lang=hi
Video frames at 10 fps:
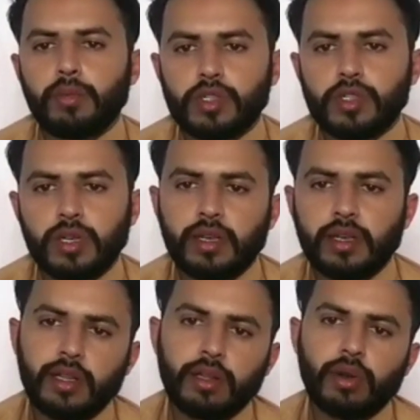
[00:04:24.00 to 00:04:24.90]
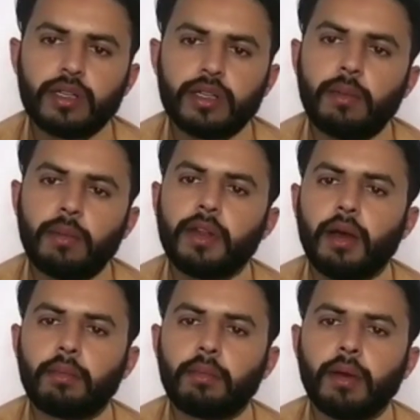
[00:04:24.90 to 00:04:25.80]
जो मुशरकिन थे उनके सामने
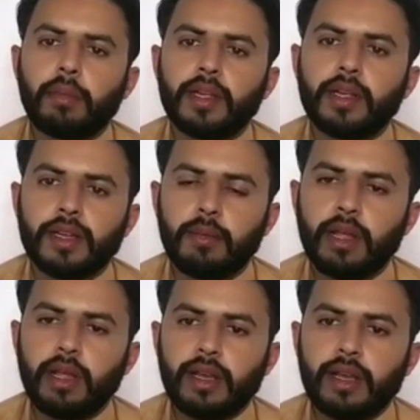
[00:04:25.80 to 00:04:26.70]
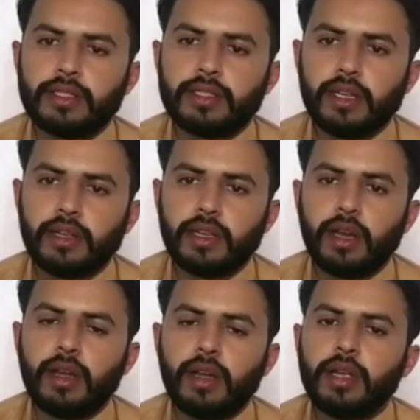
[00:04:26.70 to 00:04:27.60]
आपने अपने इस्लाम लाने का जिक्र
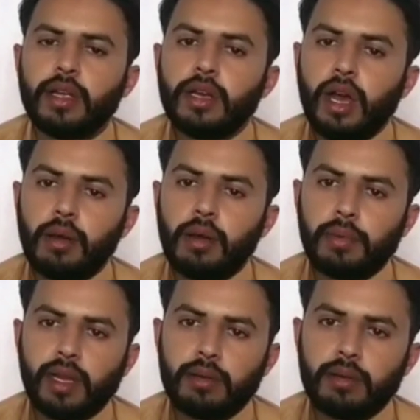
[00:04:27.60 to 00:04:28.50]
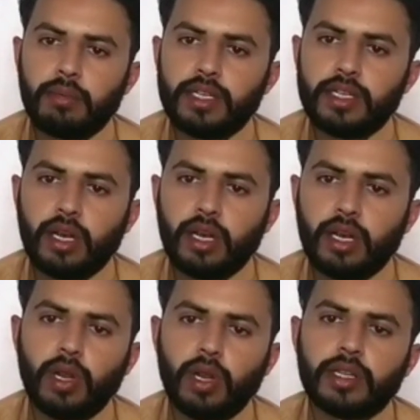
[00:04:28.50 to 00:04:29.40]
किया आपने कलमा
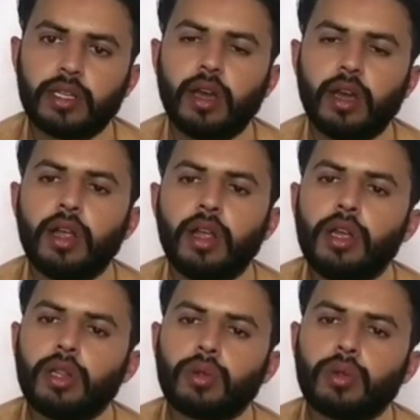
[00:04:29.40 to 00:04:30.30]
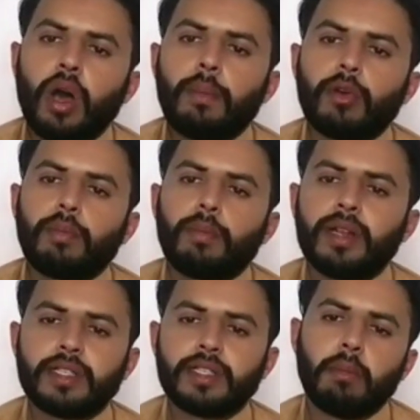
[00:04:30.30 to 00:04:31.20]
शहादत बुलंद किया तो आपको
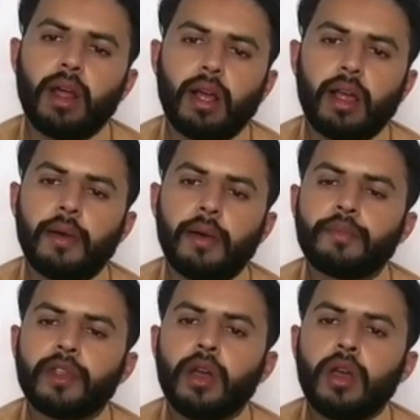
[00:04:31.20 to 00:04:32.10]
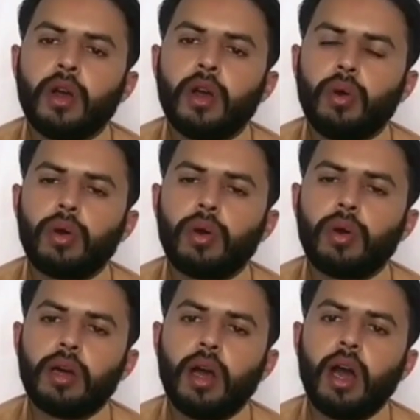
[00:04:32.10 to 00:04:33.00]
फिर से मारा गया और